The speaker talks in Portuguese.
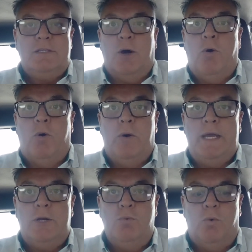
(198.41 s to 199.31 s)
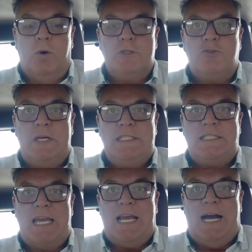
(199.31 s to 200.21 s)
Estão roendo um osso aí
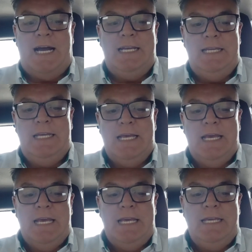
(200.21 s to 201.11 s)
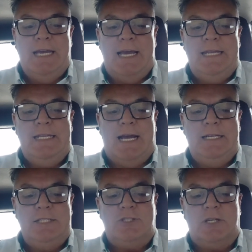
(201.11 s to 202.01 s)
sem carne. E aí dá
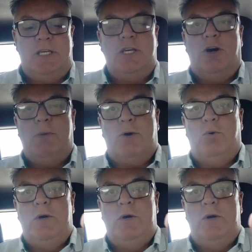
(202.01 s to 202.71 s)
nisso aqui, ó, uma